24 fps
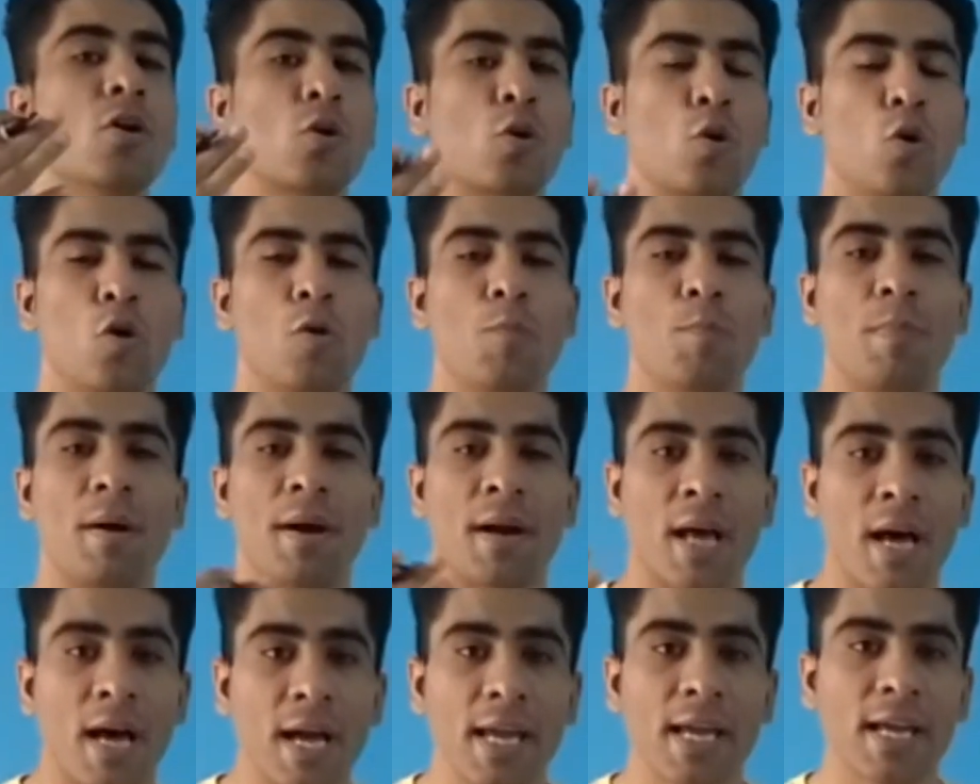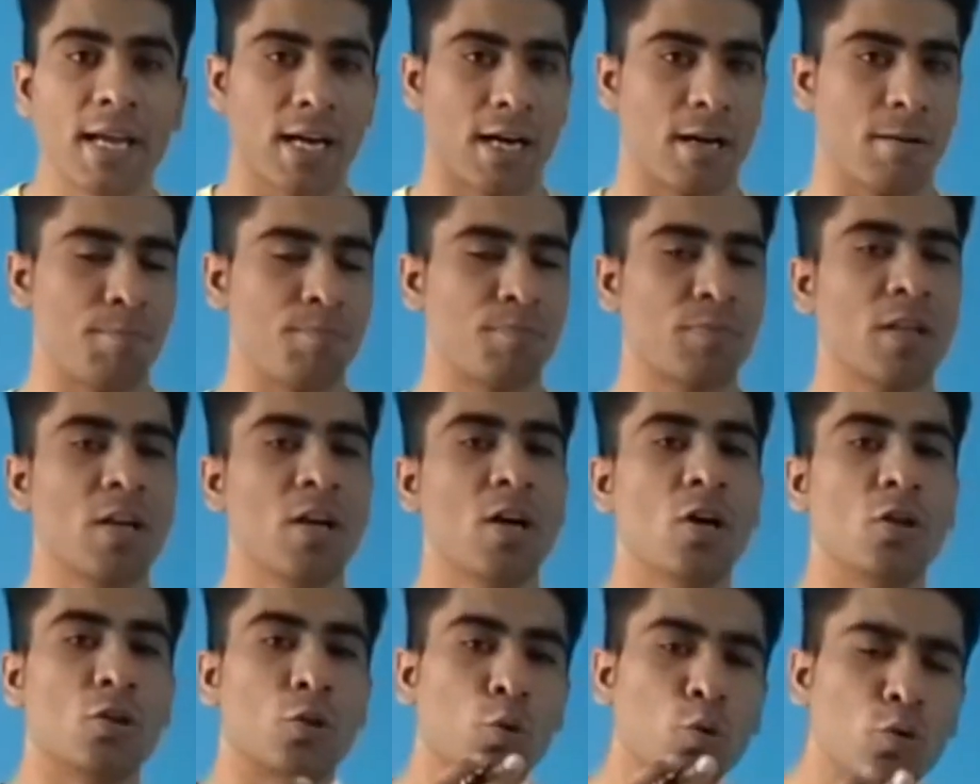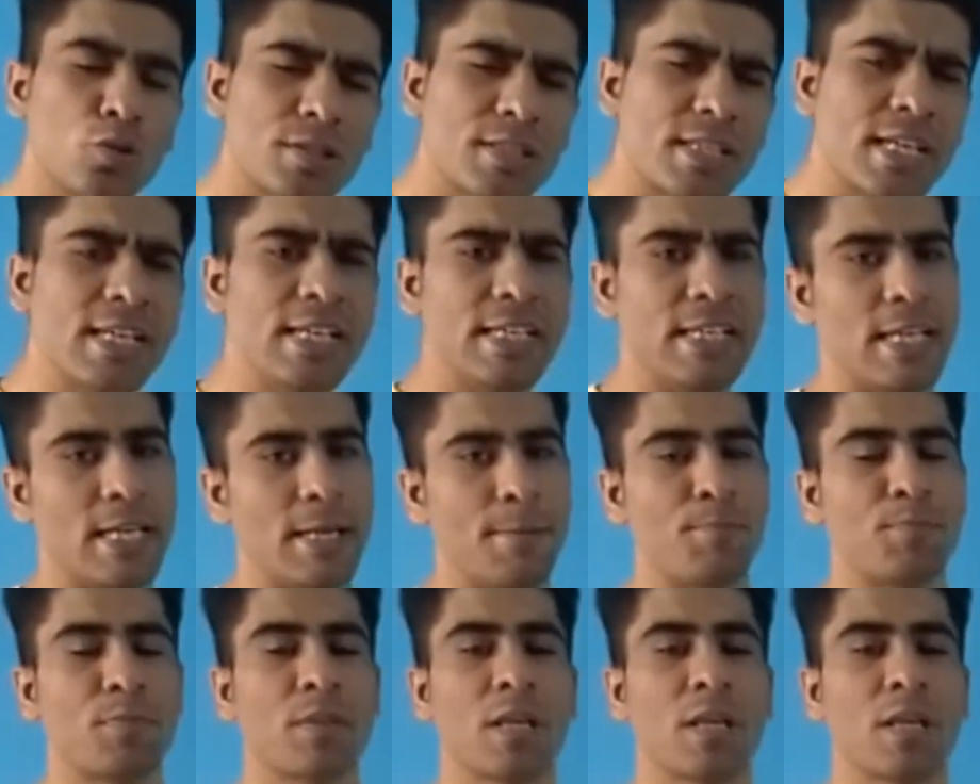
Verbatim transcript: को बढ़ाएगा तो उसके लिए